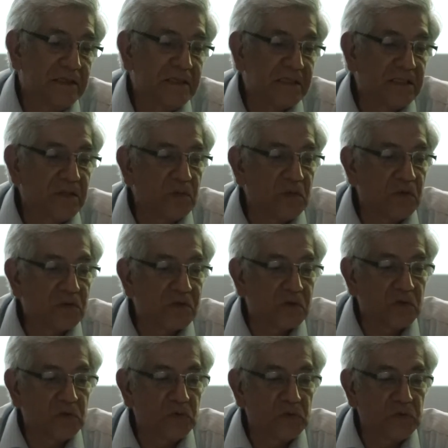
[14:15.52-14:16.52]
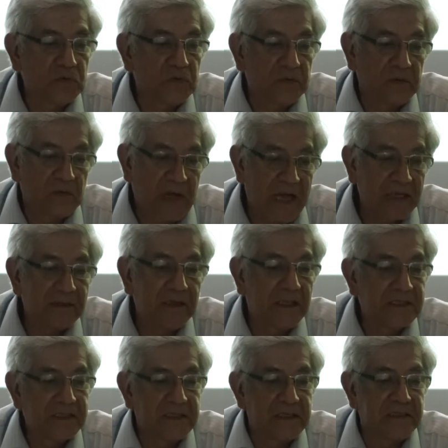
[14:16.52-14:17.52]
hicimos un
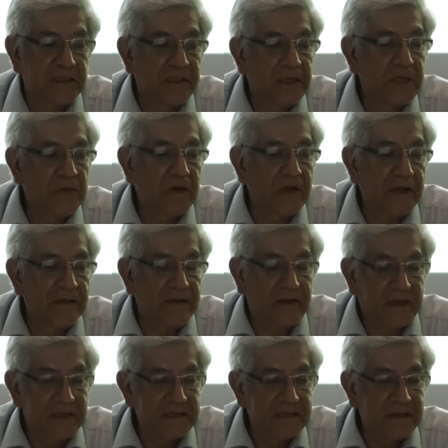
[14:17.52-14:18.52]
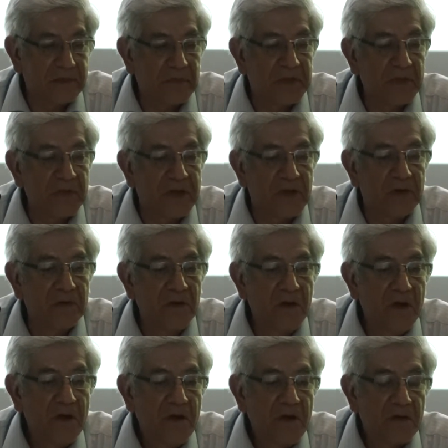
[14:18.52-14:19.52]
atlas que se deriva de este primero,
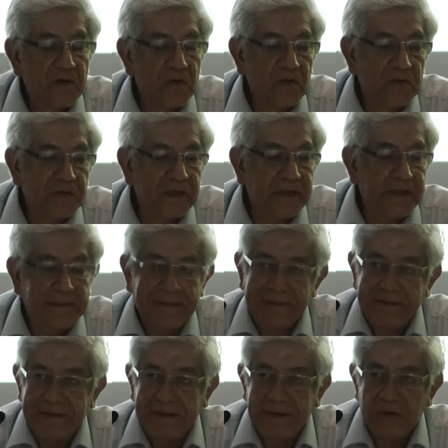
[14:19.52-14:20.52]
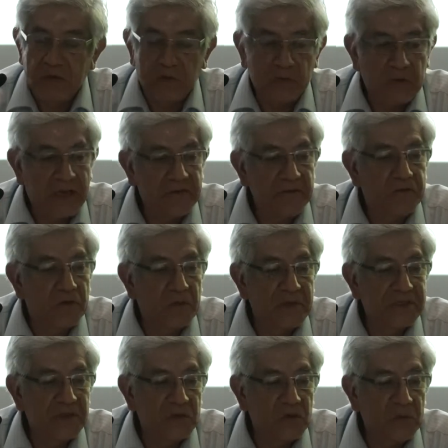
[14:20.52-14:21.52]
donde eh, con la
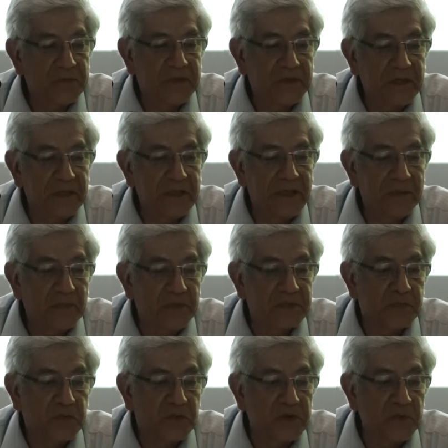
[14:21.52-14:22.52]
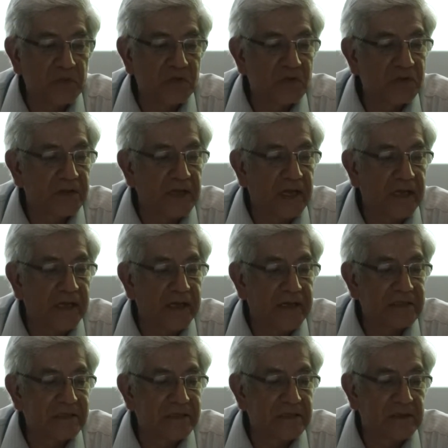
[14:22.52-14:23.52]
información obtenida pues pudimos usar
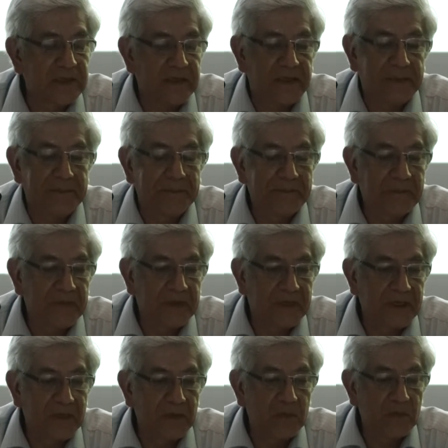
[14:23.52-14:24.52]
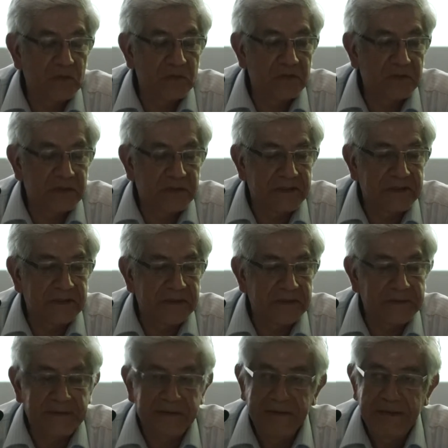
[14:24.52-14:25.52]
este, digamos, eh,